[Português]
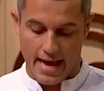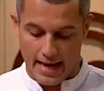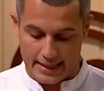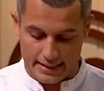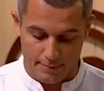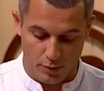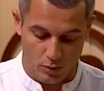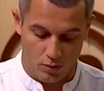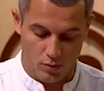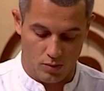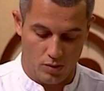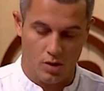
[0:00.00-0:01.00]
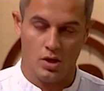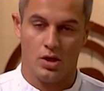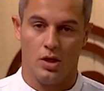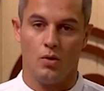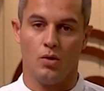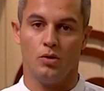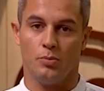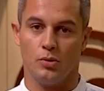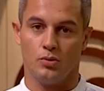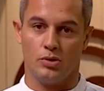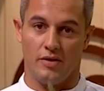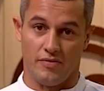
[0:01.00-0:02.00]
é que tá bom. E quando o
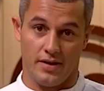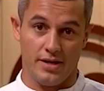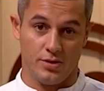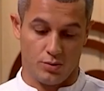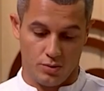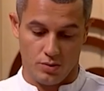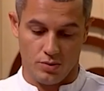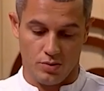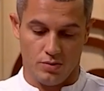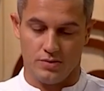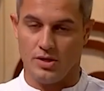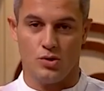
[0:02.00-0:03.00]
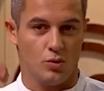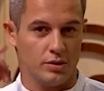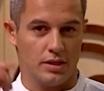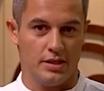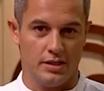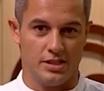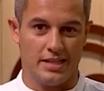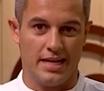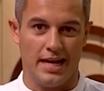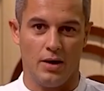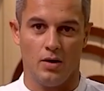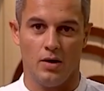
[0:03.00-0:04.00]
produto é fresco, você escuta ele
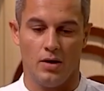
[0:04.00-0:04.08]
estalar, ó.